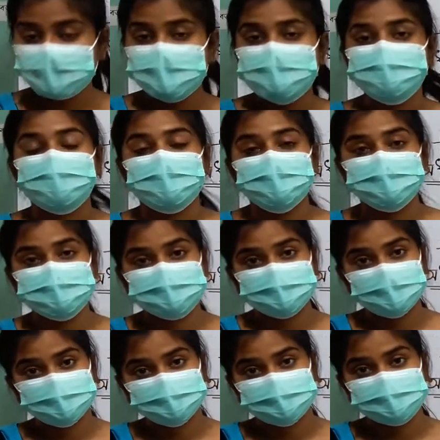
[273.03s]
ফলের যে
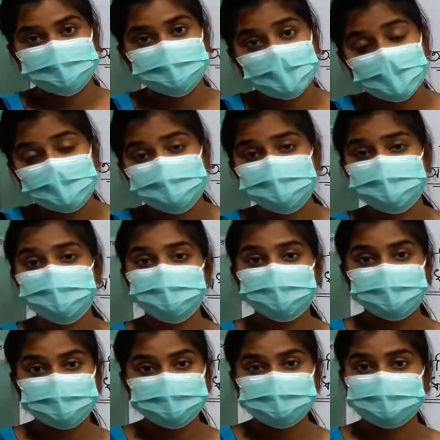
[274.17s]
ভেতরে শ্বাস এবং
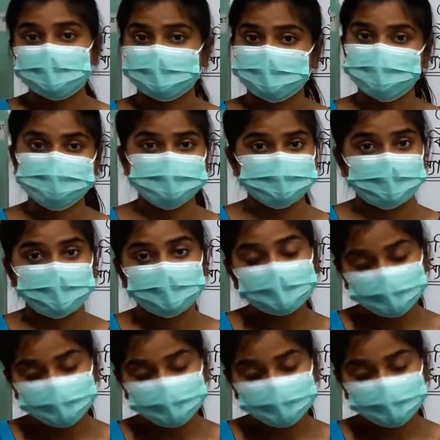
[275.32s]
বীজ থাকে সেটাকে